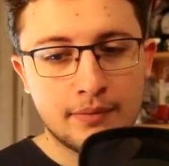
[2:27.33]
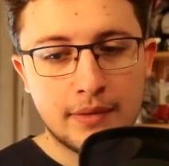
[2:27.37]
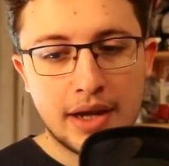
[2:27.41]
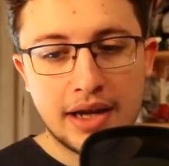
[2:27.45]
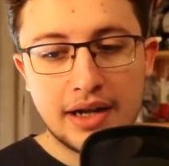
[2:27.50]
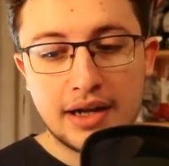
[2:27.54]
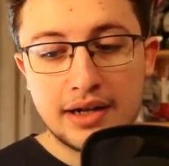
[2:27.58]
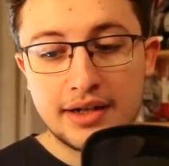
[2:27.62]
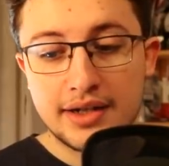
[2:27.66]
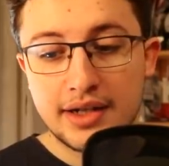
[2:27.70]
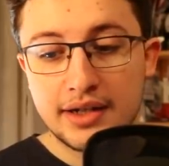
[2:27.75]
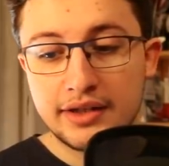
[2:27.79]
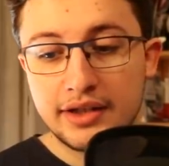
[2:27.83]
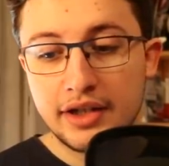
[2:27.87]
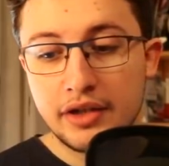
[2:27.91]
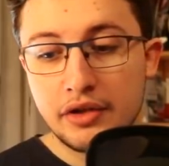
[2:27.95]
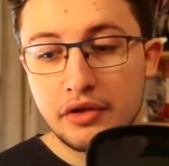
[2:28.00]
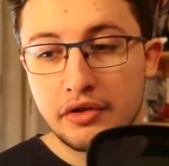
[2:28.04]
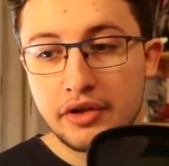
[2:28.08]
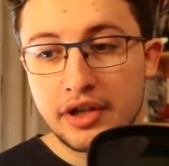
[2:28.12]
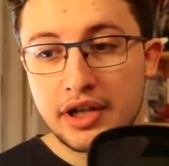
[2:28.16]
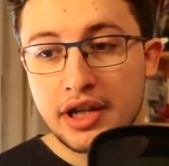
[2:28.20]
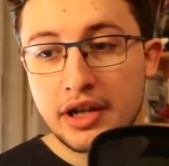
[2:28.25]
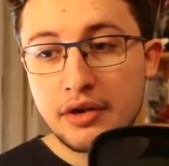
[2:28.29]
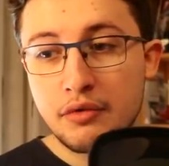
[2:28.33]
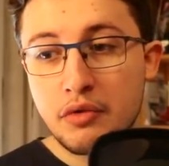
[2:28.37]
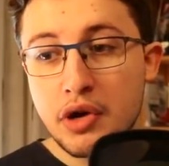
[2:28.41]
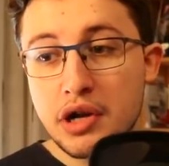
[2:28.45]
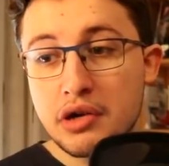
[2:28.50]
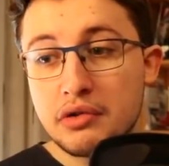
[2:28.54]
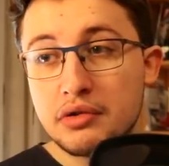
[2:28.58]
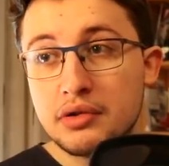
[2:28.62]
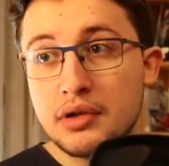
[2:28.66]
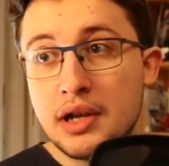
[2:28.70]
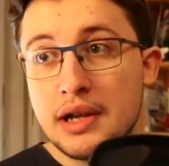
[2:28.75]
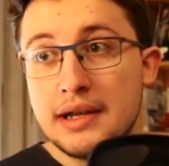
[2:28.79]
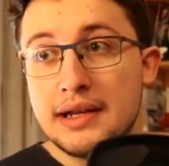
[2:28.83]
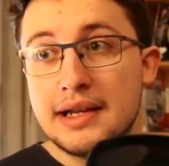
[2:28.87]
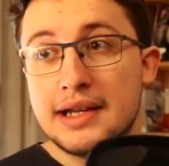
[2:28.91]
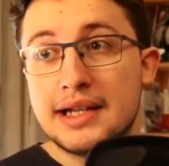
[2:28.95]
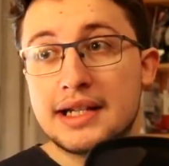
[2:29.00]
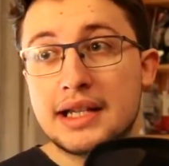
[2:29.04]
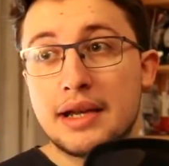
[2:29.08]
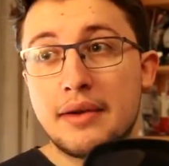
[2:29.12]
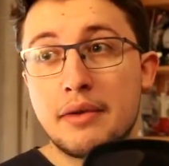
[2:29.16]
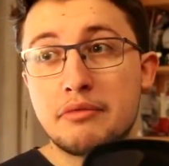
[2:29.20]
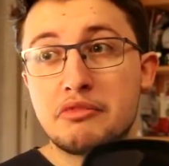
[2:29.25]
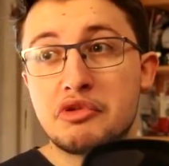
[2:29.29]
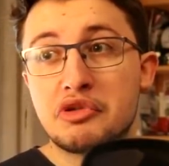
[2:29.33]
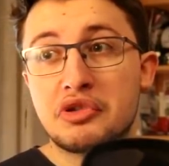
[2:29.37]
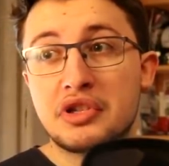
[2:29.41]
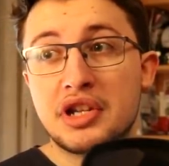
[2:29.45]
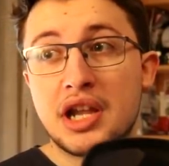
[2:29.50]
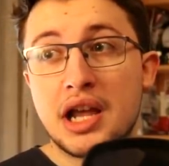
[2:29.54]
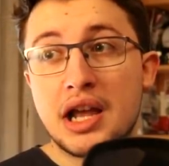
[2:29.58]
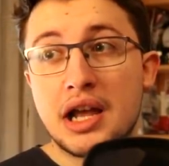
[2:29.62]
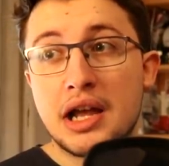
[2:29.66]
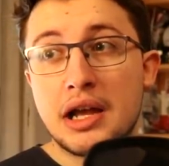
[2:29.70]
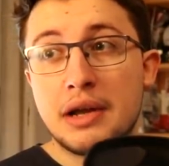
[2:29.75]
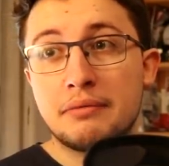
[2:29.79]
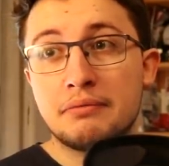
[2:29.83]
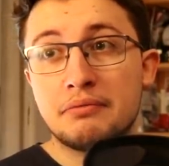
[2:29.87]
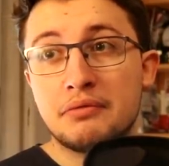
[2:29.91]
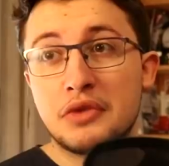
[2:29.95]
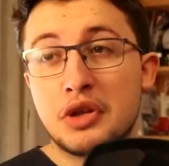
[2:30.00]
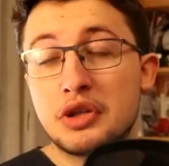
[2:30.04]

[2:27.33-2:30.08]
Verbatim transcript: En el sentido de que, bueno, estábamos ya.